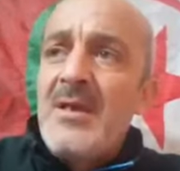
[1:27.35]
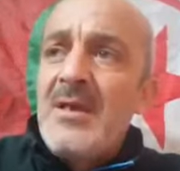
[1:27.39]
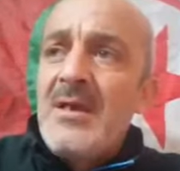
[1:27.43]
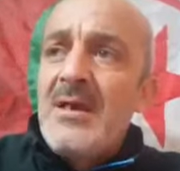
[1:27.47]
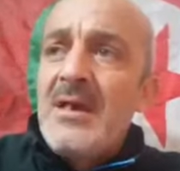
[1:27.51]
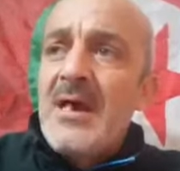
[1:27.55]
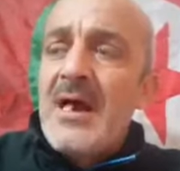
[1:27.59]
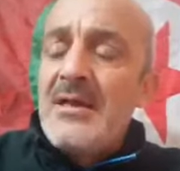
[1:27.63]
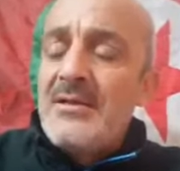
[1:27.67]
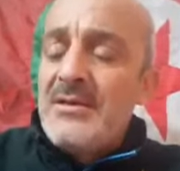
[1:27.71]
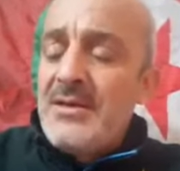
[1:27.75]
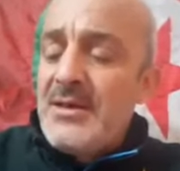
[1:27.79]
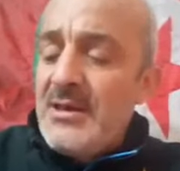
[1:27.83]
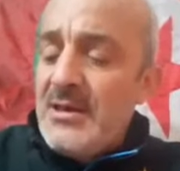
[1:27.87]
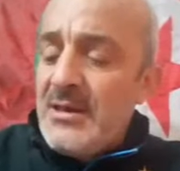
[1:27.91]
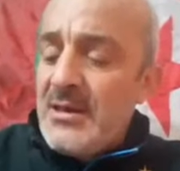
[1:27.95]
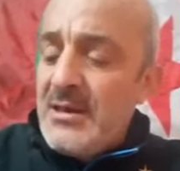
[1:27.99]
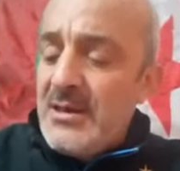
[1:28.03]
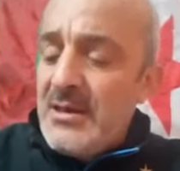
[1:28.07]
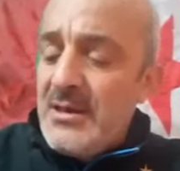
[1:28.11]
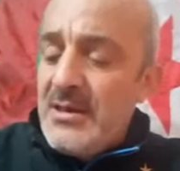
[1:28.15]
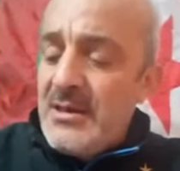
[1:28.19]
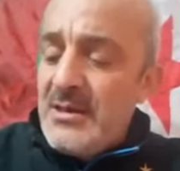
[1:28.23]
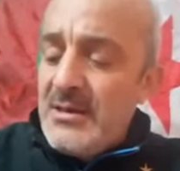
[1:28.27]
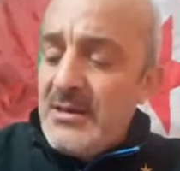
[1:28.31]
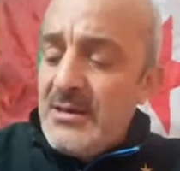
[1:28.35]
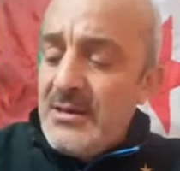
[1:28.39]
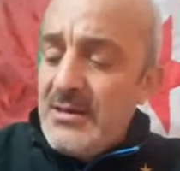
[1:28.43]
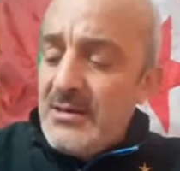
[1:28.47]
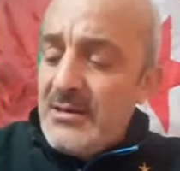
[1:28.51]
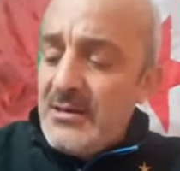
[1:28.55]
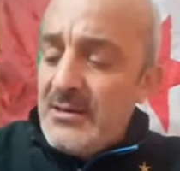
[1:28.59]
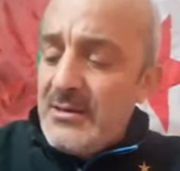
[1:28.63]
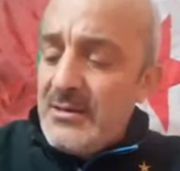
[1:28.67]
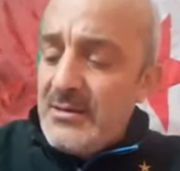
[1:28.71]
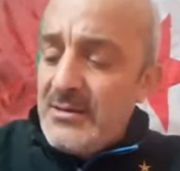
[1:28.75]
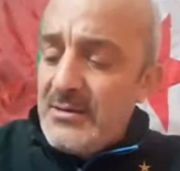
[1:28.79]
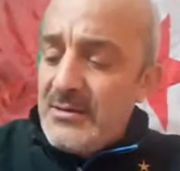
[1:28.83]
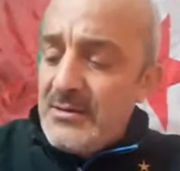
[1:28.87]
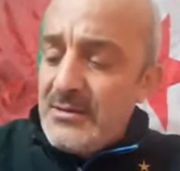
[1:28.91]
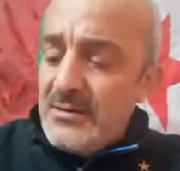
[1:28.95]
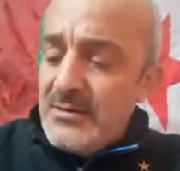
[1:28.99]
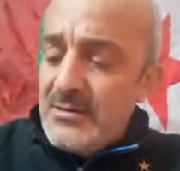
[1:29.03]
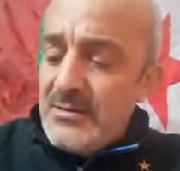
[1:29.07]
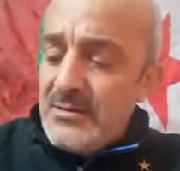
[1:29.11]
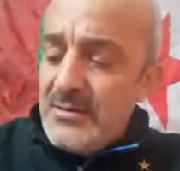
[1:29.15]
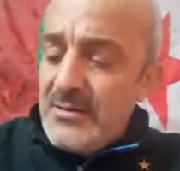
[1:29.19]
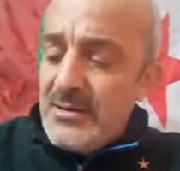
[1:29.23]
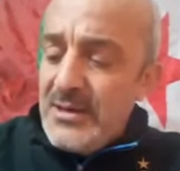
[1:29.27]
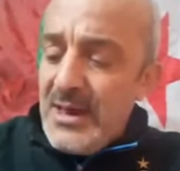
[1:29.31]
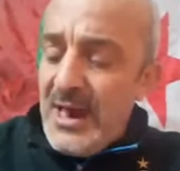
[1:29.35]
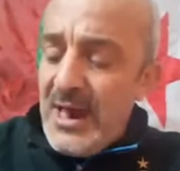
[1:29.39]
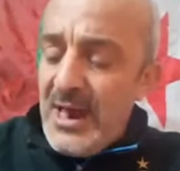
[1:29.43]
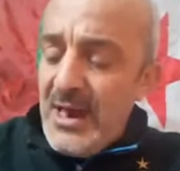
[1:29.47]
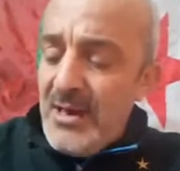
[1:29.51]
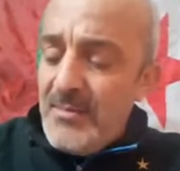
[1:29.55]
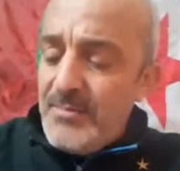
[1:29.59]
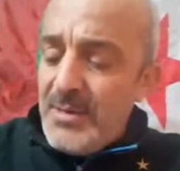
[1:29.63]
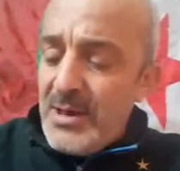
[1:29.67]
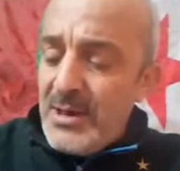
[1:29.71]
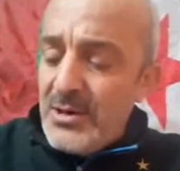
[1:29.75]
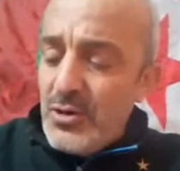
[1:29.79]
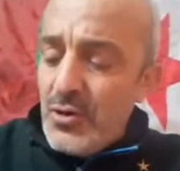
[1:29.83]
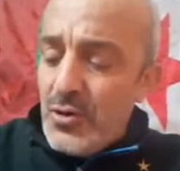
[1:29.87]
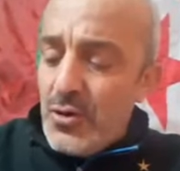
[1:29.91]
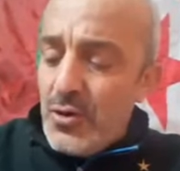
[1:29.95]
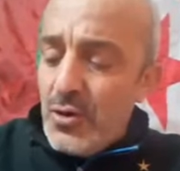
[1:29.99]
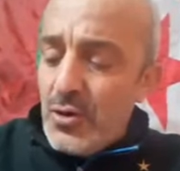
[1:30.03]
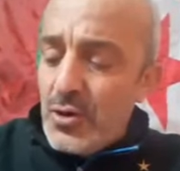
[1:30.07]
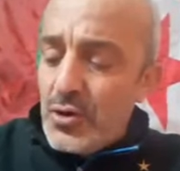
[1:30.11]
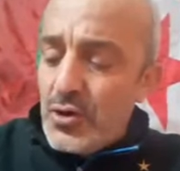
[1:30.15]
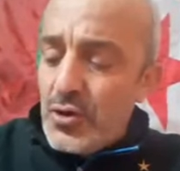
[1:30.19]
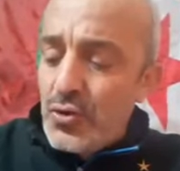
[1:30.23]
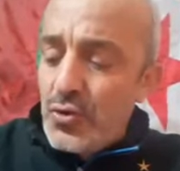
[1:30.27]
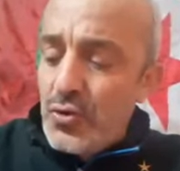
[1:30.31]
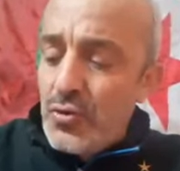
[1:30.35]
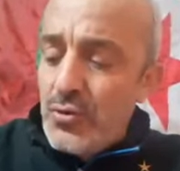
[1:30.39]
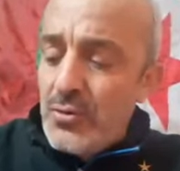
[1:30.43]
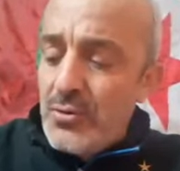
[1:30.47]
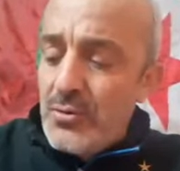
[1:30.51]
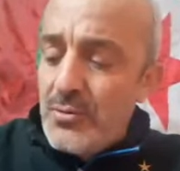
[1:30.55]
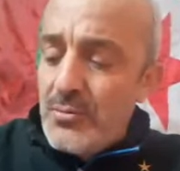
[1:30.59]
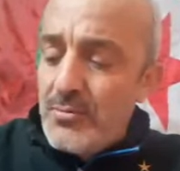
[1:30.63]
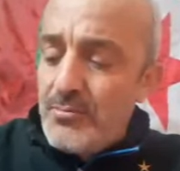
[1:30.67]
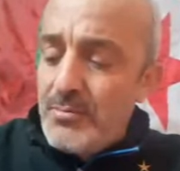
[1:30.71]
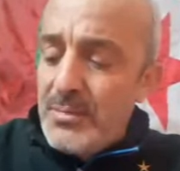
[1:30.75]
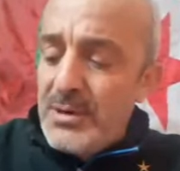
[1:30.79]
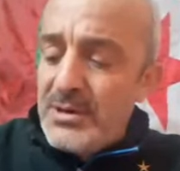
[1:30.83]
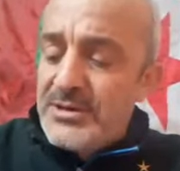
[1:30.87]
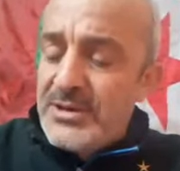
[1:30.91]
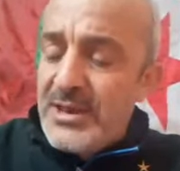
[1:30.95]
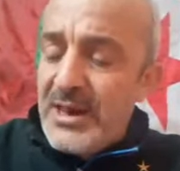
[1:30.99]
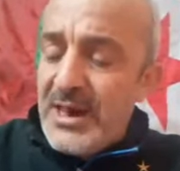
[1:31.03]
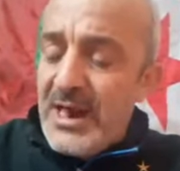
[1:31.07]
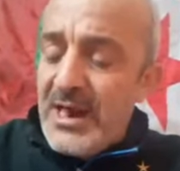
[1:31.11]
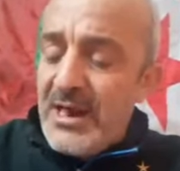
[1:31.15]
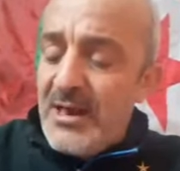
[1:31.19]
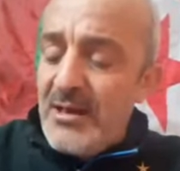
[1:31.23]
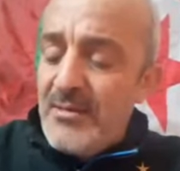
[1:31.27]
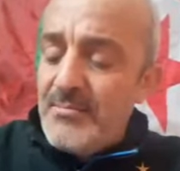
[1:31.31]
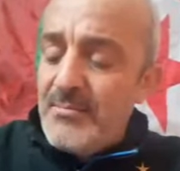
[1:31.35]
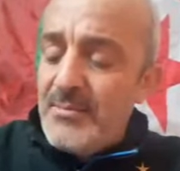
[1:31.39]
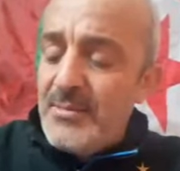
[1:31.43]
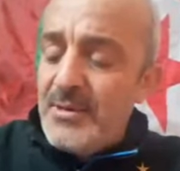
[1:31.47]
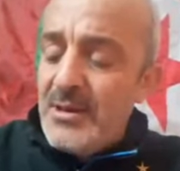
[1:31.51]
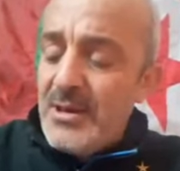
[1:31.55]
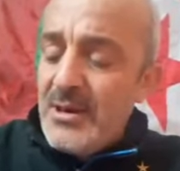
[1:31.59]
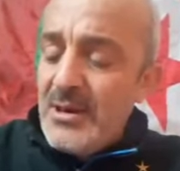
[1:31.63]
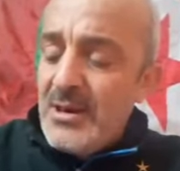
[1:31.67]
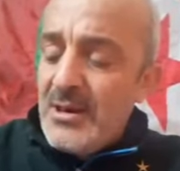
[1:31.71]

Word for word: غادي اللعابه يخلصوا من الدراهم